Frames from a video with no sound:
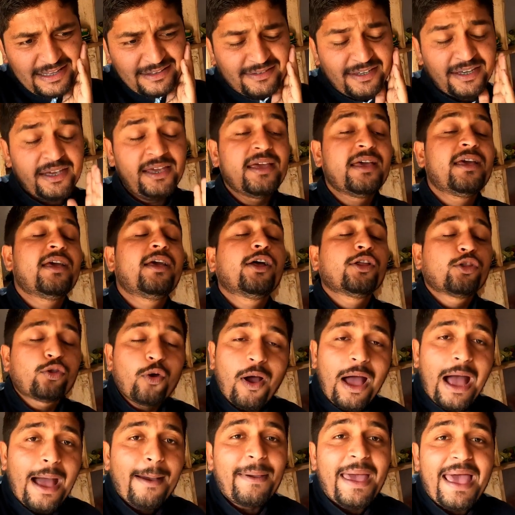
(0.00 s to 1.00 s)
है नहीं जी
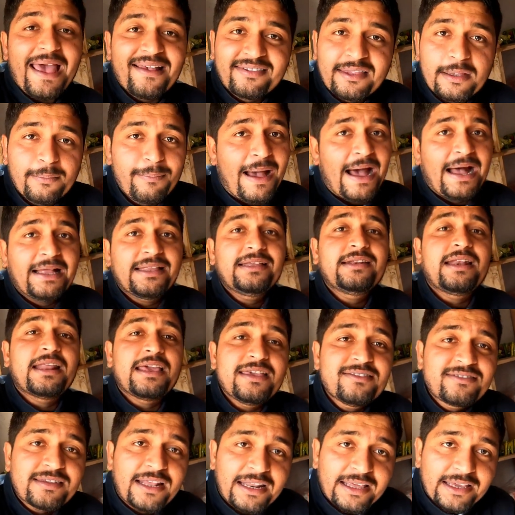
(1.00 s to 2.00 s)
तो आप ऐसे बहाने
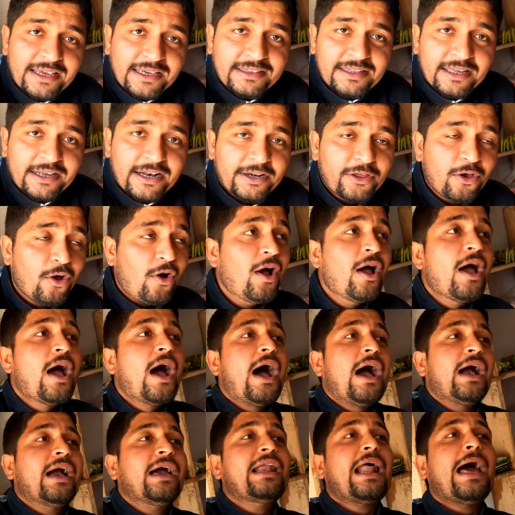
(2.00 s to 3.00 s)
नहीं चलेंगे दगड़ियों
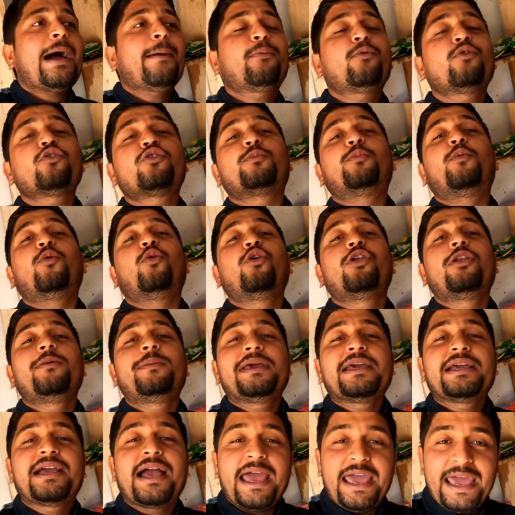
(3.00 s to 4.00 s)
अगर आप कुछ
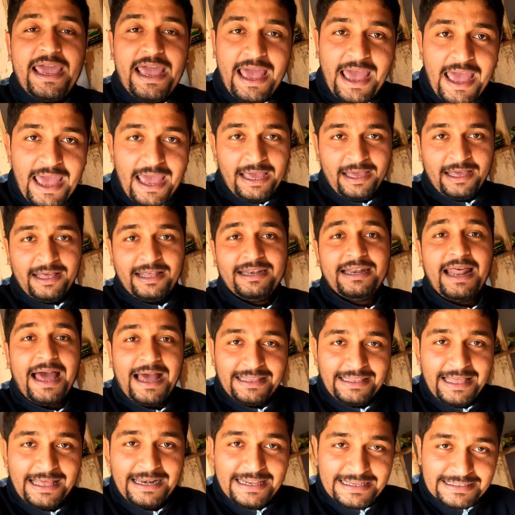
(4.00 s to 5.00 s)
भूल भी गए हैं
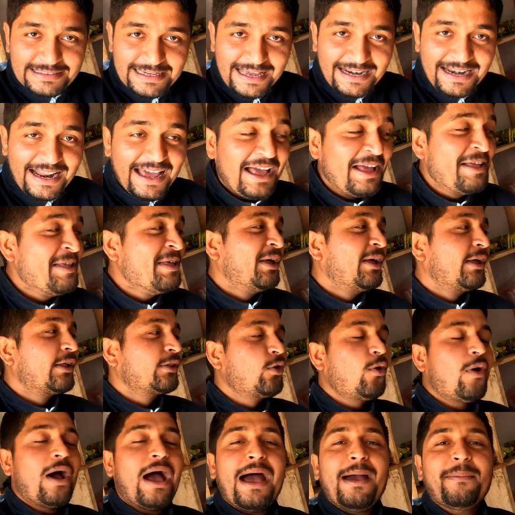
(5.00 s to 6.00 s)
लाना ले जाना
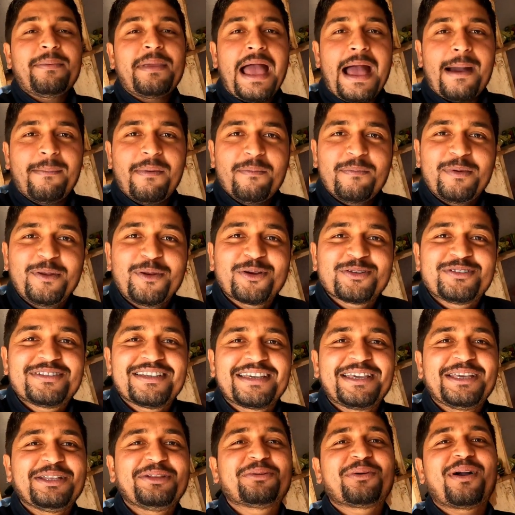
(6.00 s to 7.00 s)
तो आप यहाँ पे
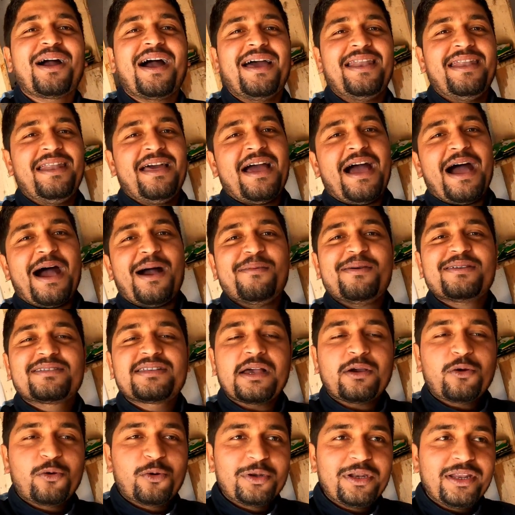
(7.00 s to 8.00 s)
विनोद जी की दुकान
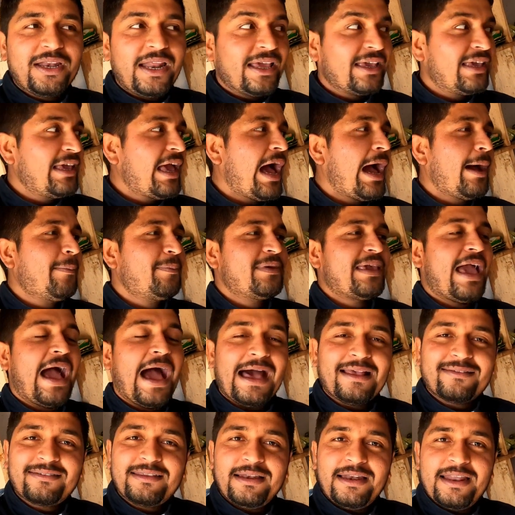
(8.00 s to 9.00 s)
हमेशा खुली रहेगी आप
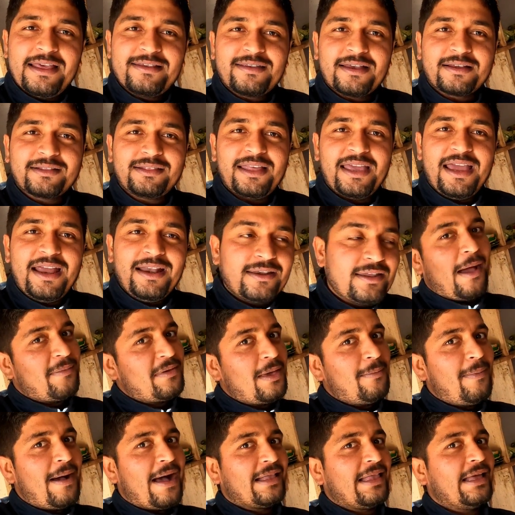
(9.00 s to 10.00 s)
यहाँ से ले सकते हैं
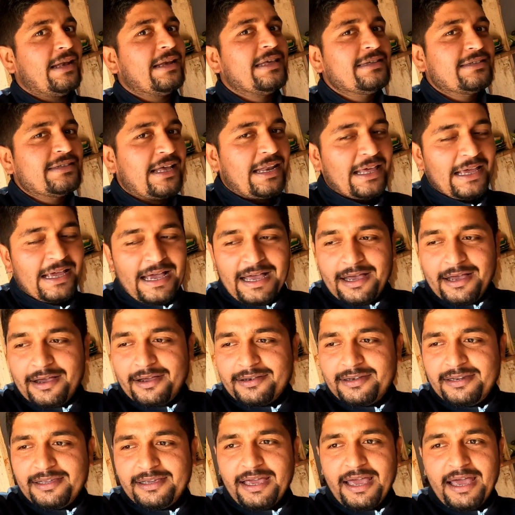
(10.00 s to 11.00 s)
अब ये बहाना नहीं चलेगा
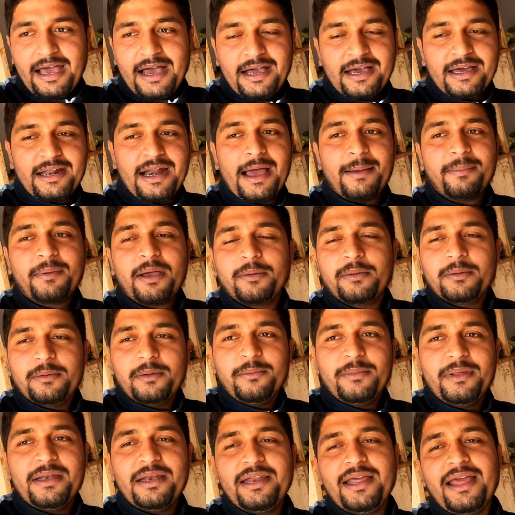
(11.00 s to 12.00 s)
ठीक है अगर आप
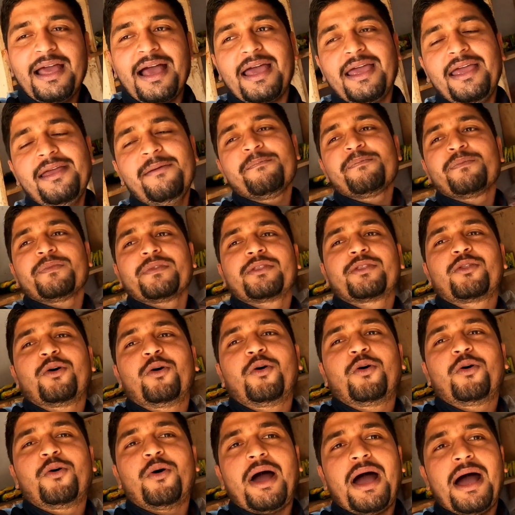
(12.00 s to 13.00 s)
कभी भी मिलने आए
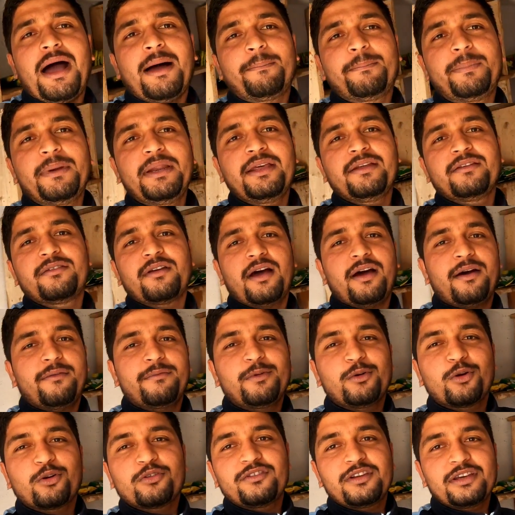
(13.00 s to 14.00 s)
तो आप प्लीज
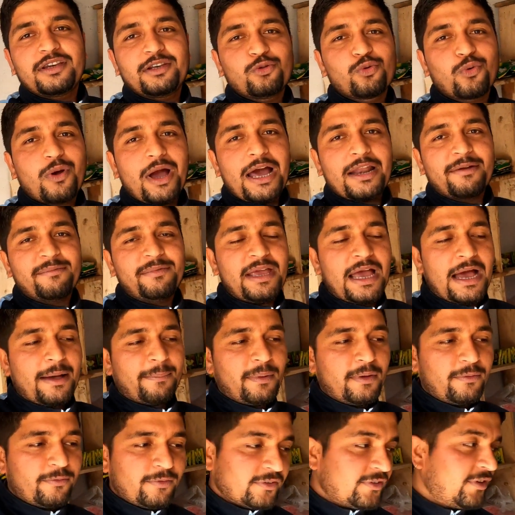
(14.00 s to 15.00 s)
विनोद जी की दुकान भी
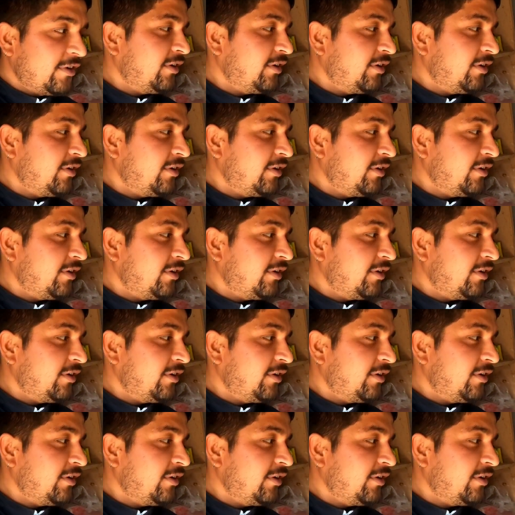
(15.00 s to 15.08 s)
यहाँ पे